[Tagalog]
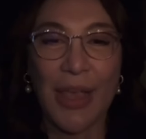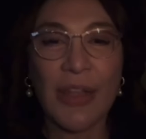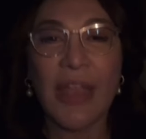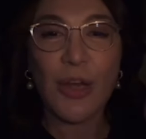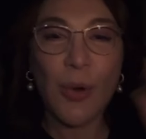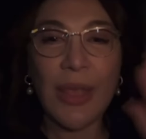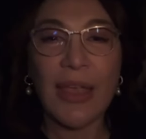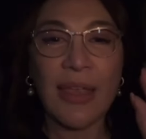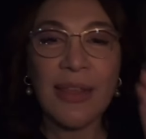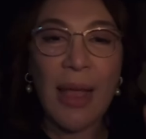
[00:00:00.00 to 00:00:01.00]
and hello,
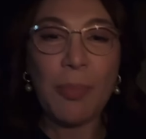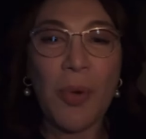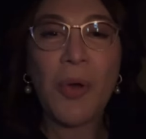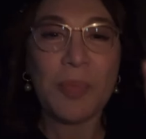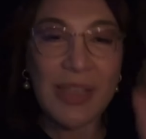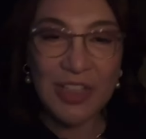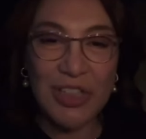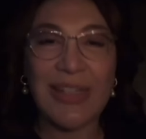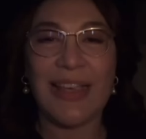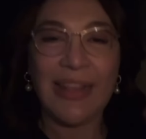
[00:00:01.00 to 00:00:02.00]
Inapo
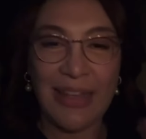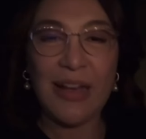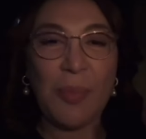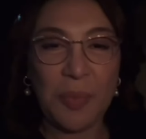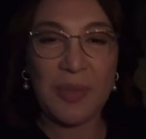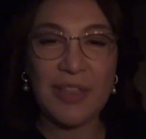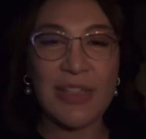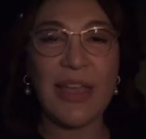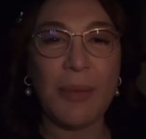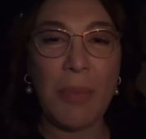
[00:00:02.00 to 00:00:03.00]
Pichi. At Inapo
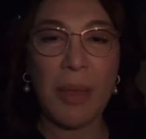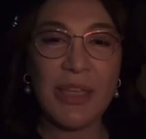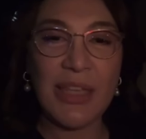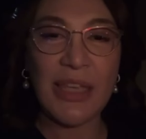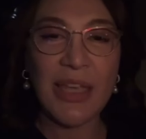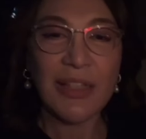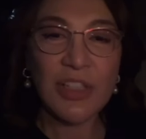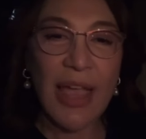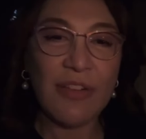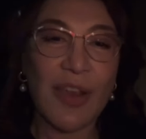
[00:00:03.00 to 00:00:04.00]
Pichi, ang mami ni
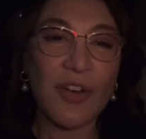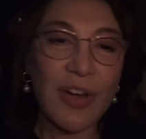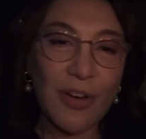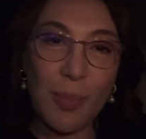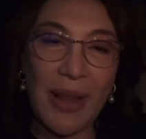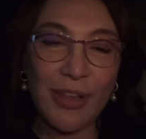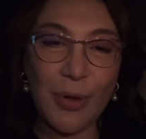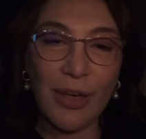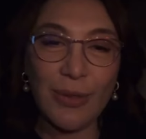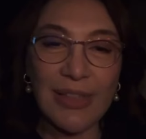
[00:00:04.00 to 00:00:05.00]
John Frederick
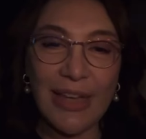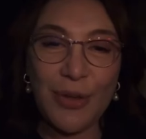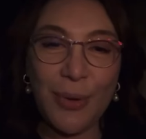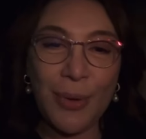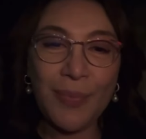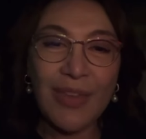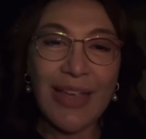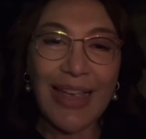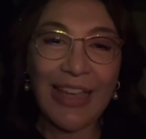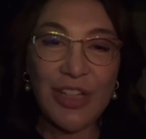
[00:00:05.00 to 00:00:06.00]
Robledo. Hello sa inyo.
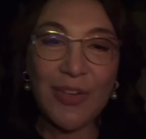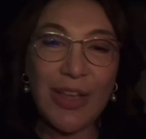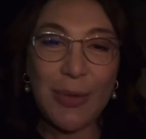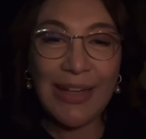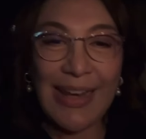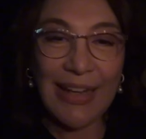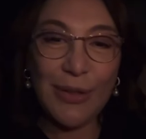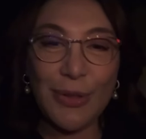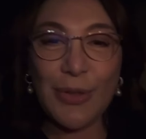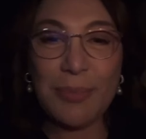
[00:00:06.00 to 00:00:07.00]
And Jinra29,
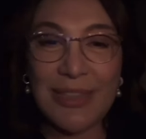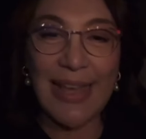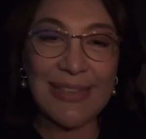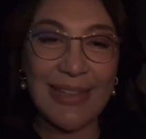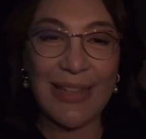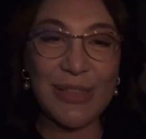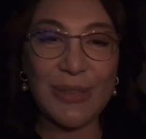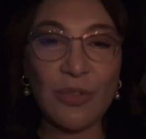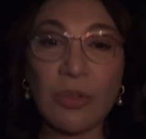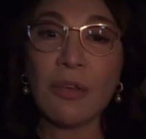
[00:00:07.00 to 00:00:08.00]
hello to you. And Miss
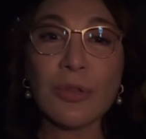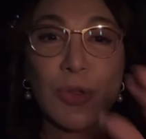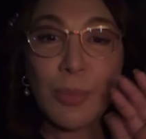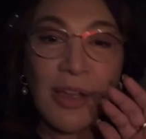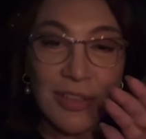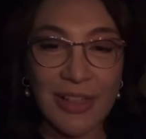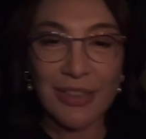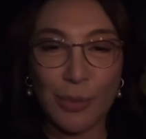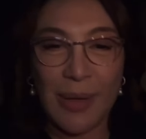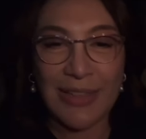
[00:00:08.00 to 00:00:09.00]
Sexylicious, thank you so much.
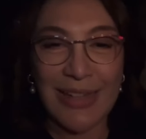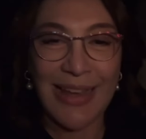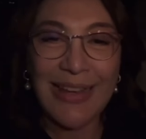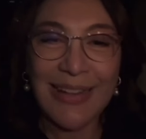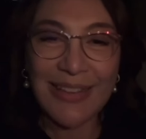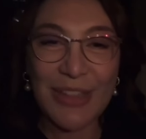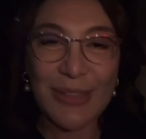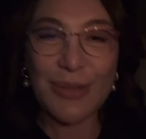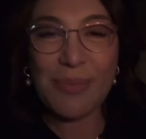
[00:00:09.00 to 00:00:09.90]
Nasa Dubai siya. Thank you so